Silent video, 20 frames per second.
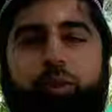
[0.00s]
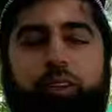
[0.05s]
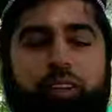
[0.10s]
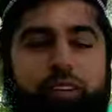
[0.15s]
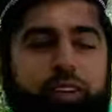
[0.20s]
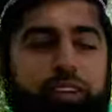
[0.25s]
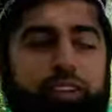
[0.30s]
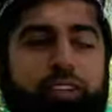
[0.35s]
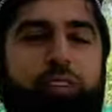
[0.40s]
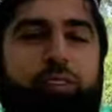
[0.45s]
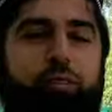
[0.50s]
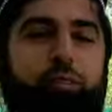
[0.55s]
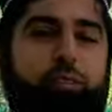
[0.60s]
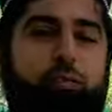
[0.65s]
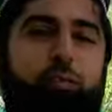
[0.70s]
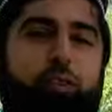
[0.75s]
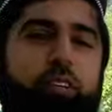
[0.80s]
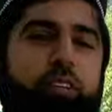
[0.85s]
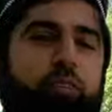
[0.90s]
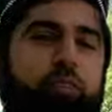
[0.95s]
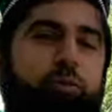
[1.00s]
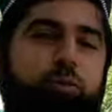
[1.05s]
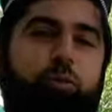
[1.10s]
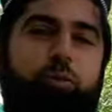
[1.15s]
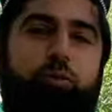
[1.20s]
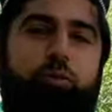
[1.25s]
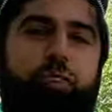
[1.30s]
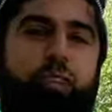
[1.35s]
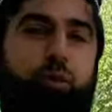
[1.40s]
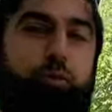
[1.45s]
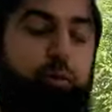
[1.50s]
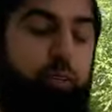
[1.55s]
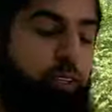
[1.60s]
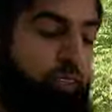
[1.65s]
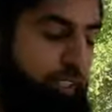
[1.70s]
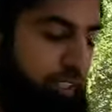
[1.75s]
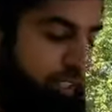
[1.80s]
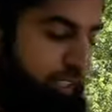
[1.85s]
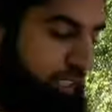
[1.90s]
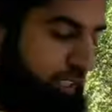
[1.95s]
मेरे लिए और मेरे YouTube फैमिली
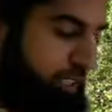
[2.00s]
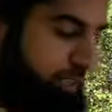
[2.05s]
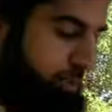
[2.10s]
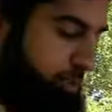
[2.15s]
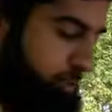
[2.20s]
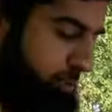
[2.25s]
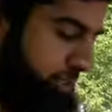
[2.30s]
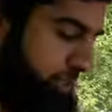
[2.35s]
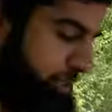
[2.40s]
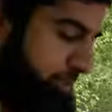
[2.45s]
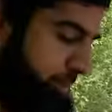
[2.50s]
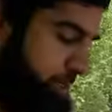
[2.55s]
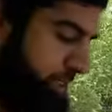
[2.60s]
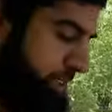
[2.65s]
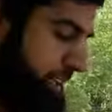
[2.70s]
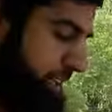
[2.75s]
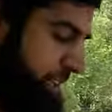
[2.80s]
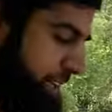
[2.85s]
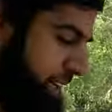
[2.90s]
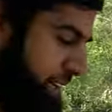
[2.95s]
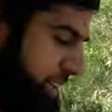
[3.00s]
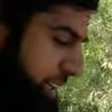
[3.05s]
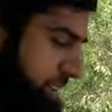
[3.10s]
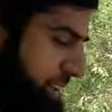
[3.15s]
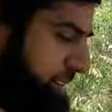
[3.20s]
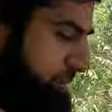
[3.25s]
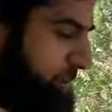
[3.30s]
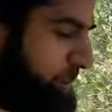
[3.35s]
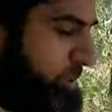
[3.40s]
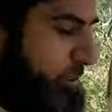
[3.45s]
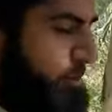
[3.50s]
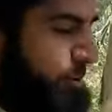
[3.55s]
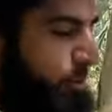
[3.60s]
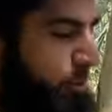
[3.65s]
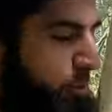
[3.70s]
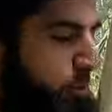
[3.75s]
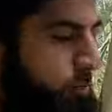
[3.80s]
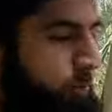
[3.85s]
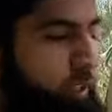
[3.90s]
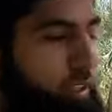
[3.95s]
के लिए एक खुशखबरी है कि हमें
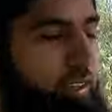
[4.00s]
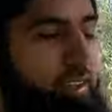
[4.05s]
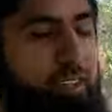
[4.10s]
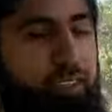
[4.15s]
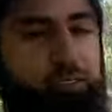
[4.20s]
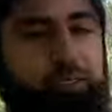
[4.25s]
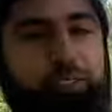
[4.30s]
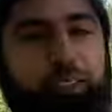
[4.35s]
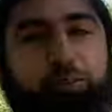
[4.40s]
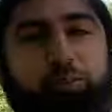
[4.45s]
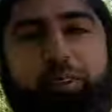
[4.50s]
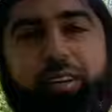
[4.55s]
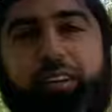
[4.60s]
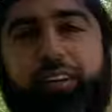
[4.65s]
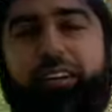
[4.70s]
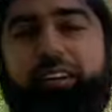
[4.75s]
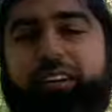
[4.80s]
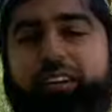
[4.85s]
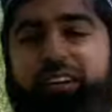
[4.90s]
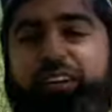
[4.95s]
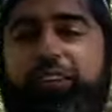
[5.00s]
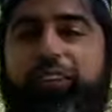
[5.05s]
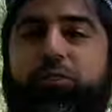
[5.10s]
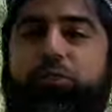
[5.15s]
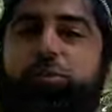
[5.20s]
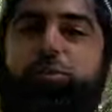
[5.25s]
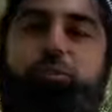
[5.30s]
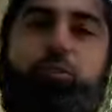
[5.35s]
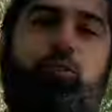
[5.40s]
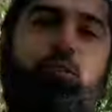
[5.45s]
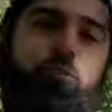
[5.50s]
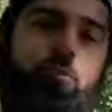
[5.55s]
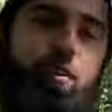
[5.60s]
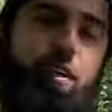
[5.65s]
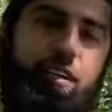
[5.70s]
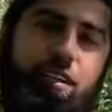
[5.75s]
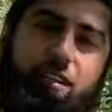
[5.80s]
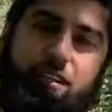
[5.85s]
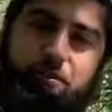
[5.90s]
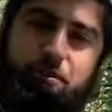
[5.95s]
YouTube की तरफ से मिला है एक YouTube
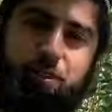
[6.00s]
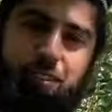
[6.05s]
मैनेजर